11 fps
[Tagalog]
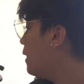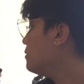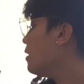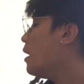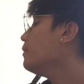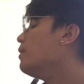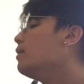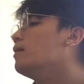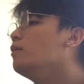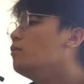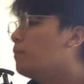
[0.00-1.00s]
Para sa akin
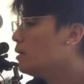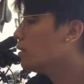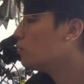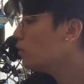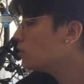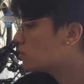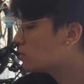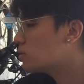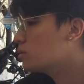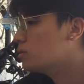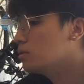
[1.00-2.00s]
talaga yung bike na to
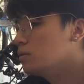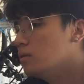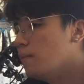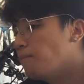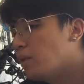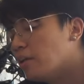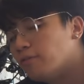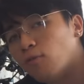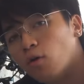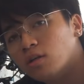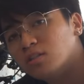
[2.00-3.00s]
is not
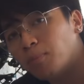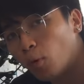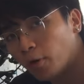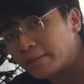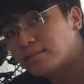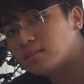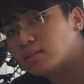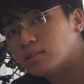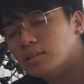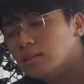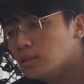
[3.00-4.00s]
for
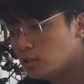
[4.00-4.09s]
sports.